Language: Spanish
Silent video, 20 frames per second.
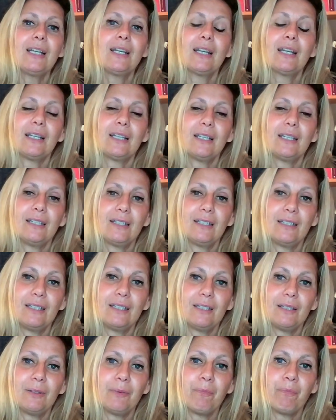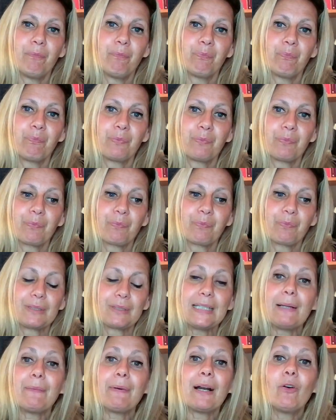Em,
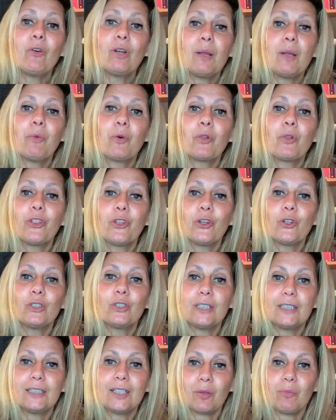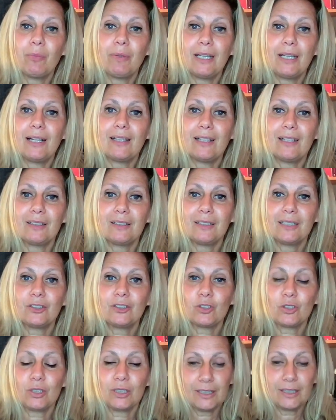trabaja una emoción determinada.
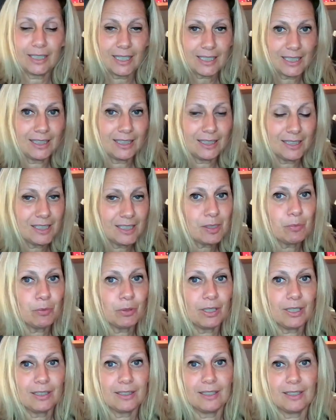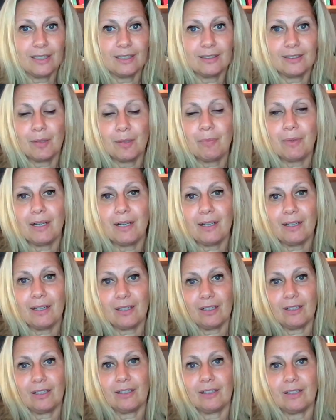Eso es interesantísimo en el,
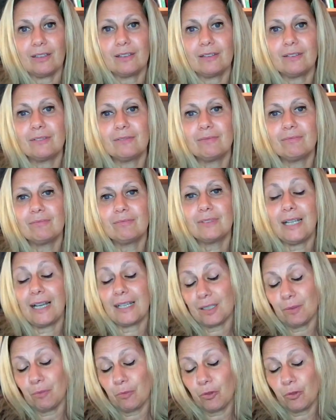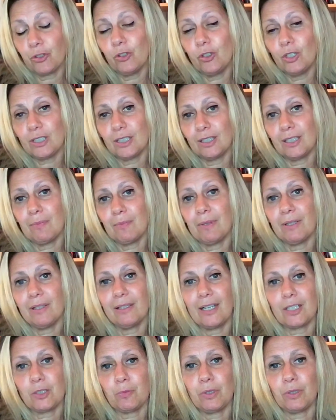tema de las emociones, el tema
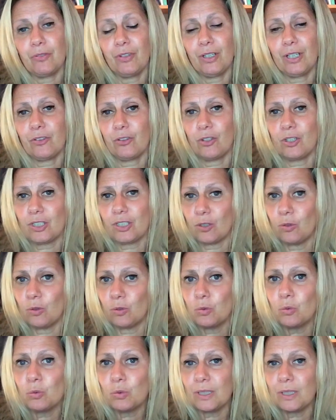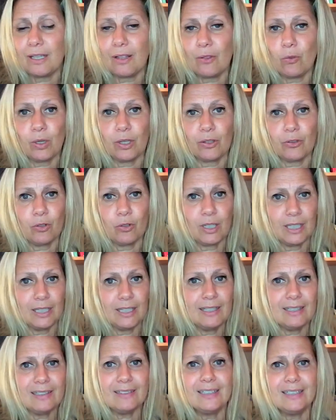de las modificaciones de conducta y la educación canina,